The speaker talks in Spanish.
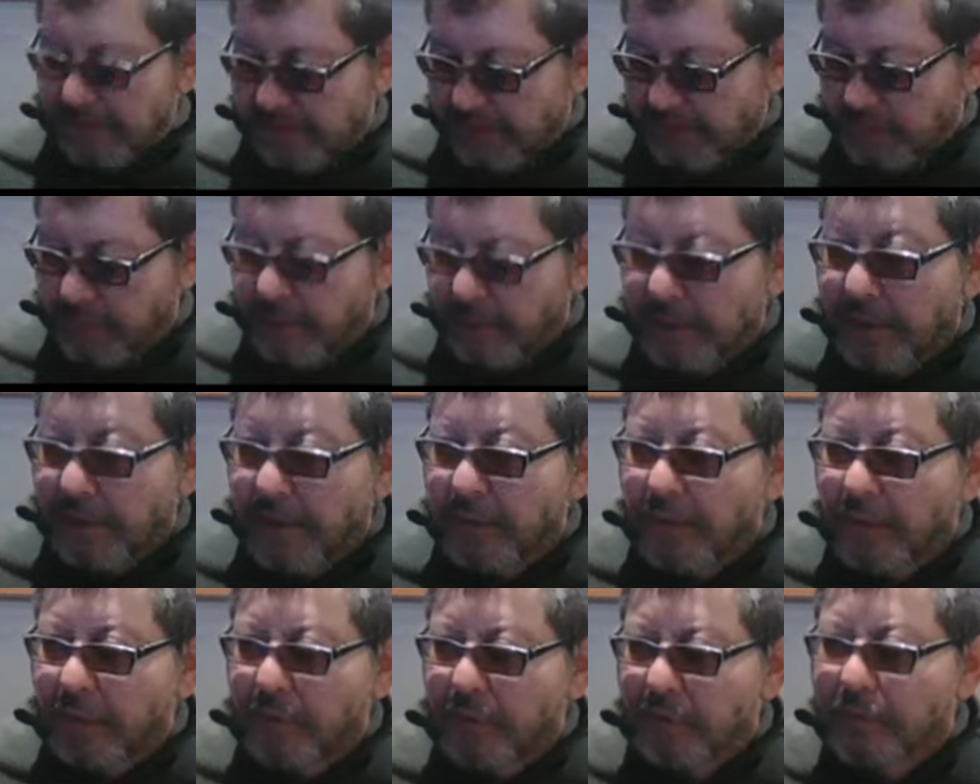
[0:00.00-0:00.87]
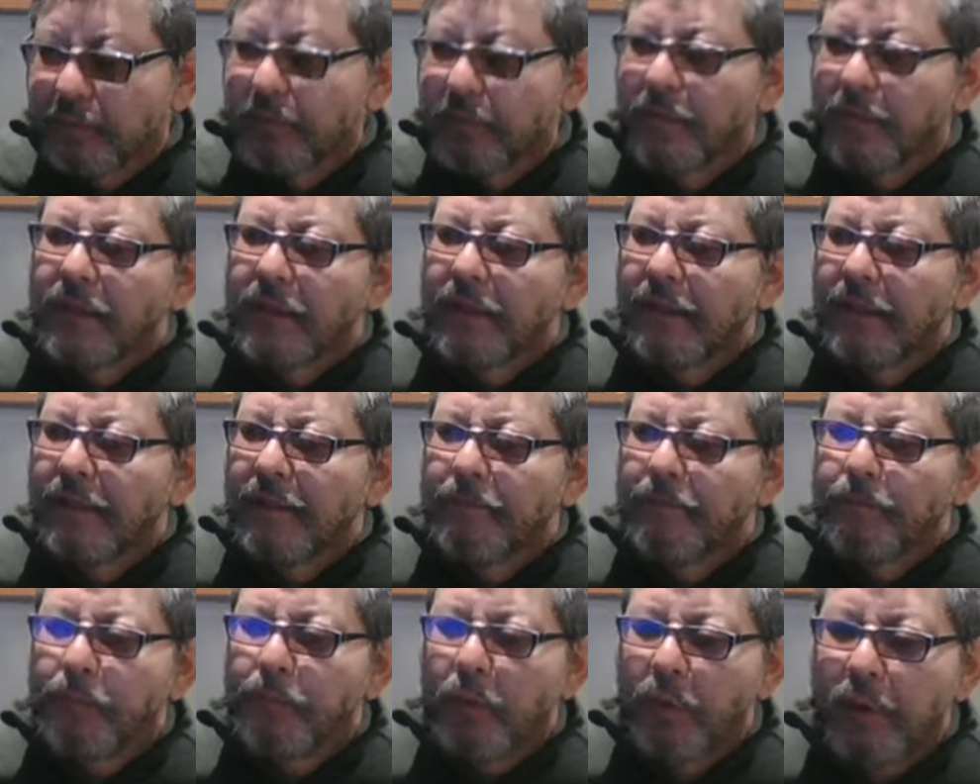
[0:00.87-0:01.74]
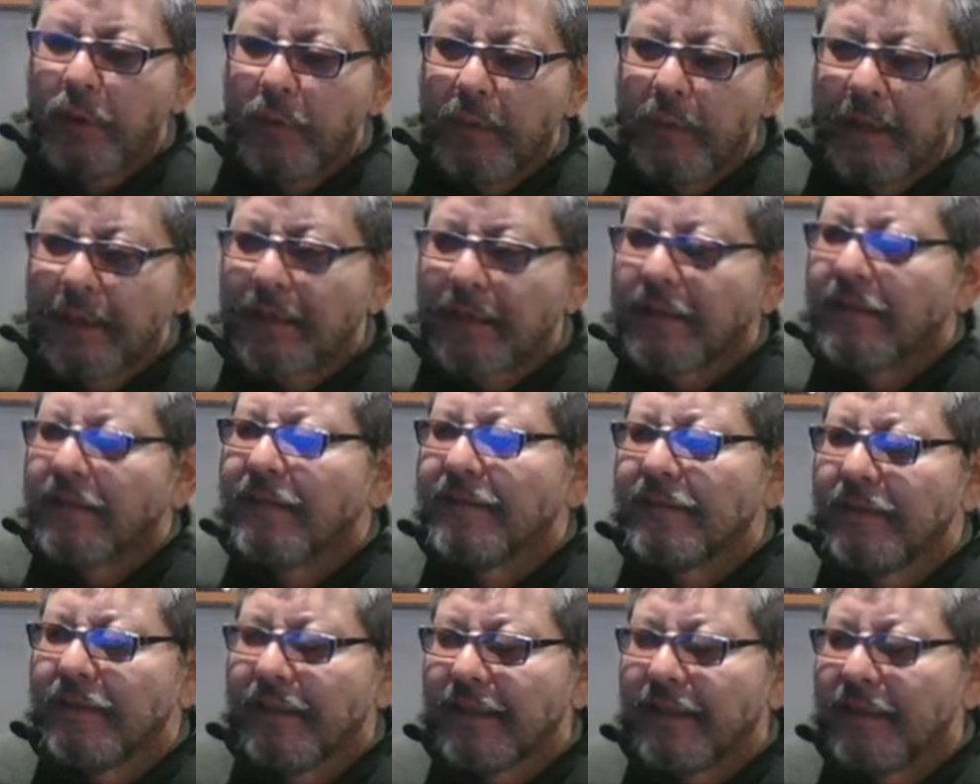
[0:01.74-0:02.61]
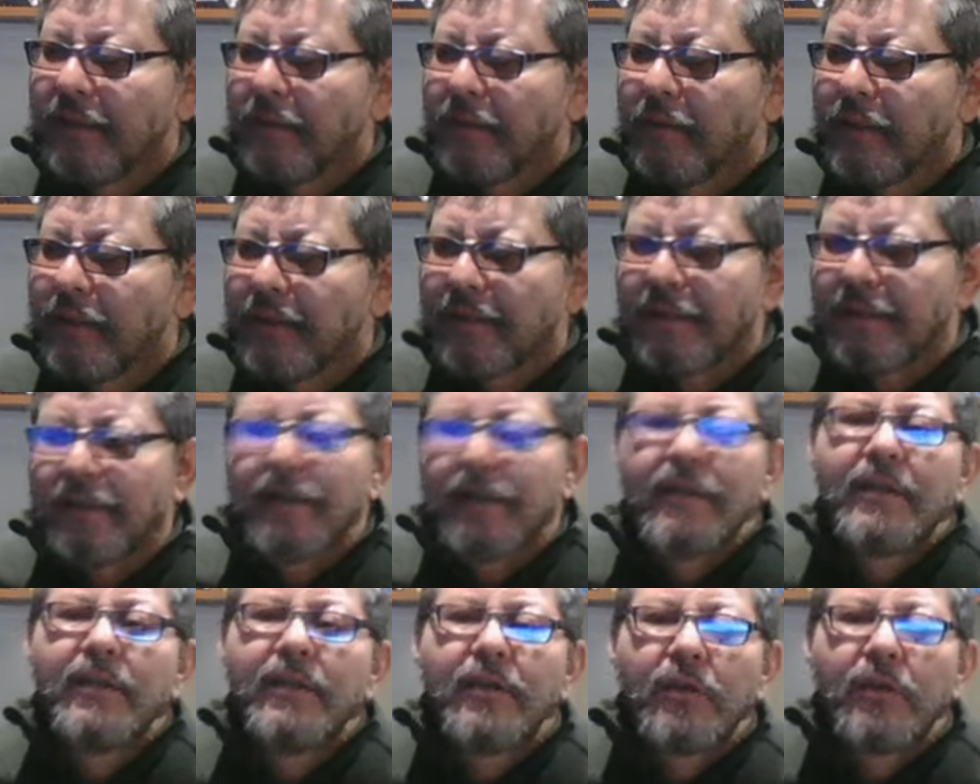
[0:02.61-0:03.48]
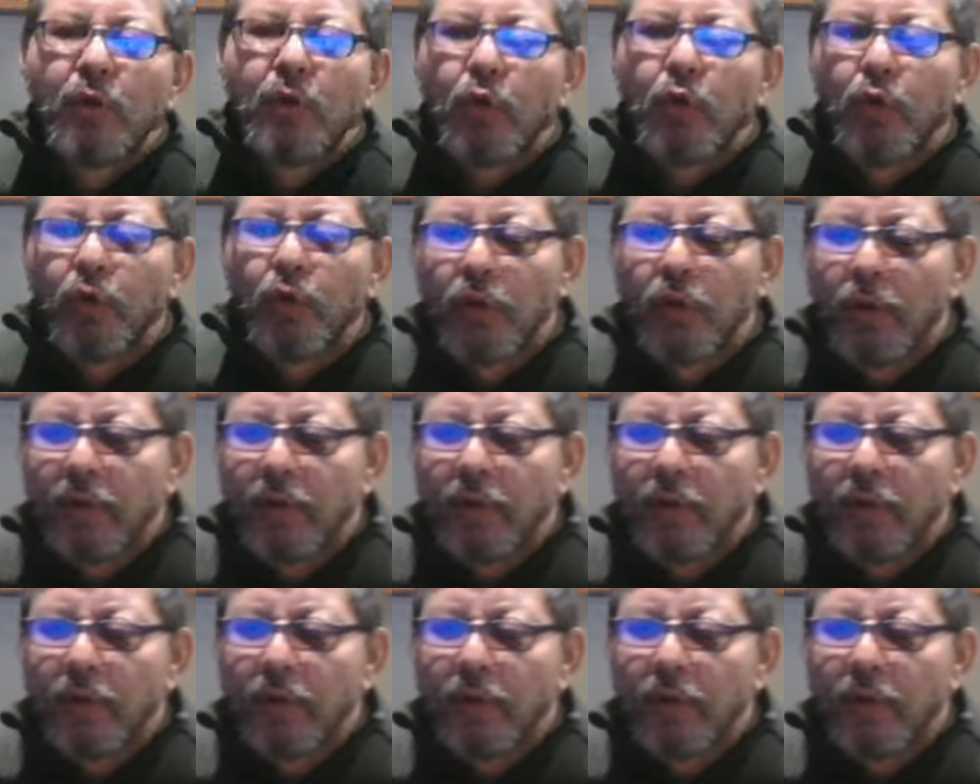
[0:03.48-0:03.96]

también con Olivar, que sería la barra, con